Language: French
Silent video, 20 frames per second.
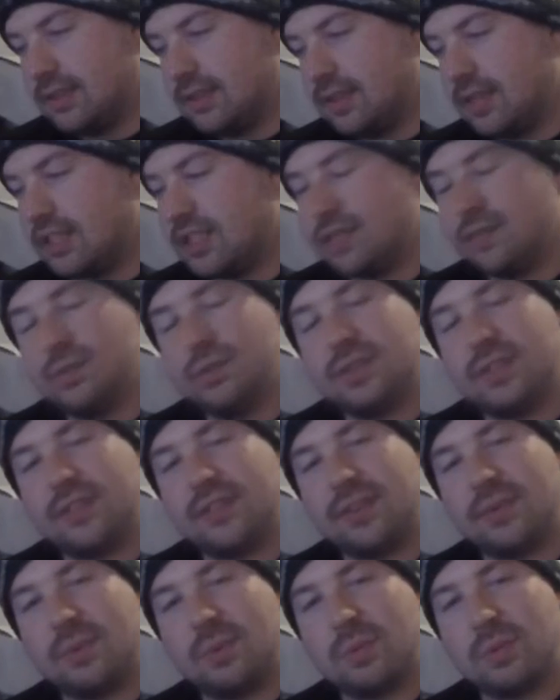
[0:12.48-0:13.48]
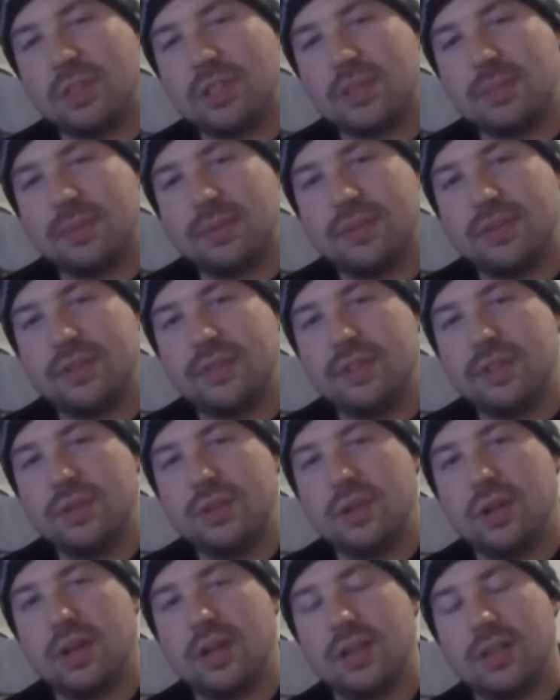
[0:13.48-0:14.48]
Ah j'avoue ça fait un moment que j'ai pas fait de
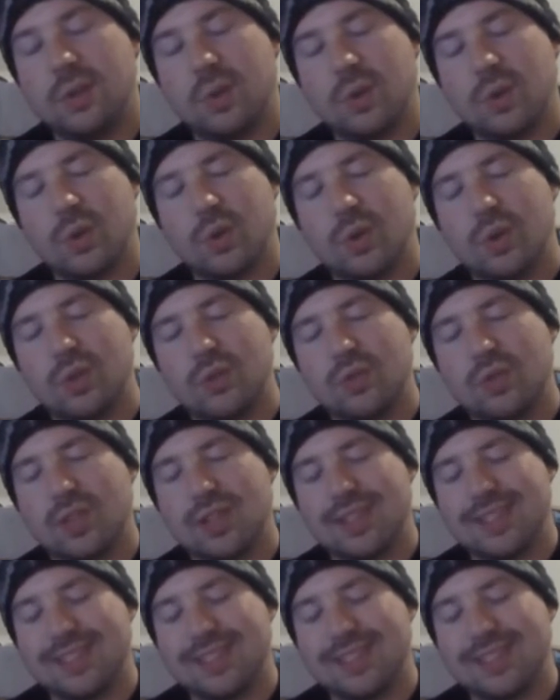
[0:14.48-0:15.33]
vidéo donc euh, tu vois là